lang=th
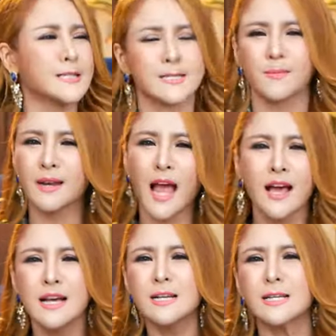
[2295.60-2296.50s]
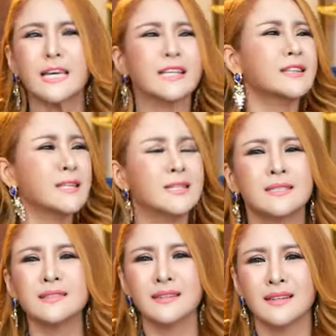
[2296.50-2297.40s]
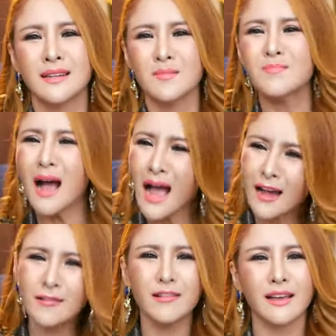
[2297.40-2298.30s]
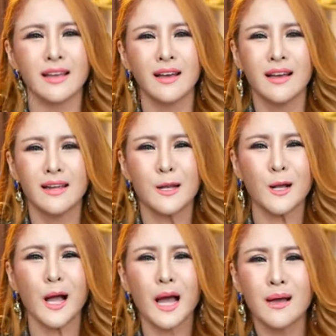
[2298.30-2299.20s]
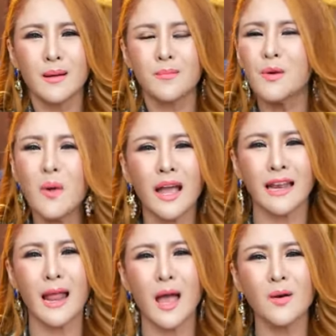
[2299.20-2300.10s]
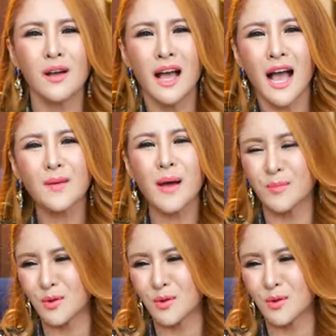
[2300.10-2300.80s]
จัดสัมมนาคิดถึงมากเลยนะคะไม่ไหวแล้วให้ผ่า